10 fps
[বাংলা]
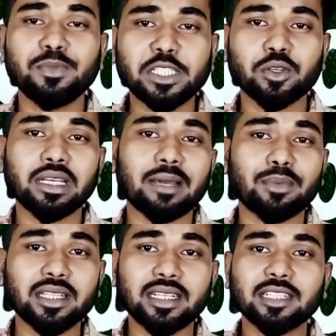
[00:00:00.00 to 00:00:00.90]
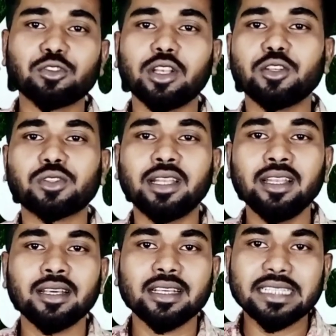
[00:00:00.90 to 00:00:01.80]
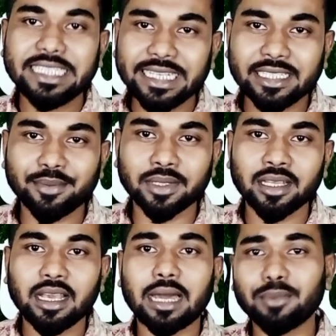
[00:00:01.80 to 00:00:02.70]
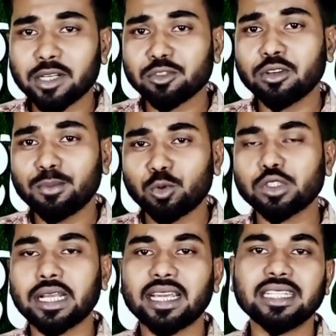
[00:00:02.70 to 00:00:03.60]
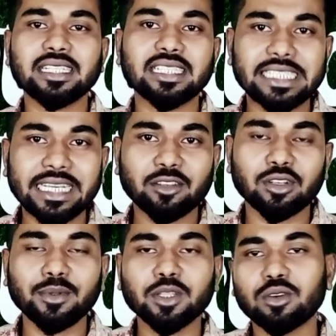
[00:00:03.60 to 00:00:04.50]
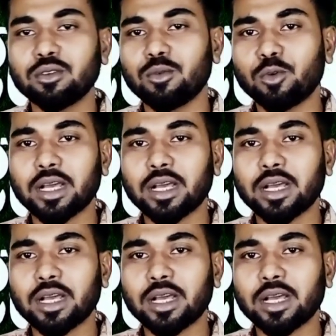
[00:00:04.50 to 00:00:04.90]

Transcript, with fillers: বিষয়ে আপনাদেরকে সলিউশন দিয়ে দিবে আপনারা যখন পোস্ট আকারে সেটা শেয়ার করবেন তখন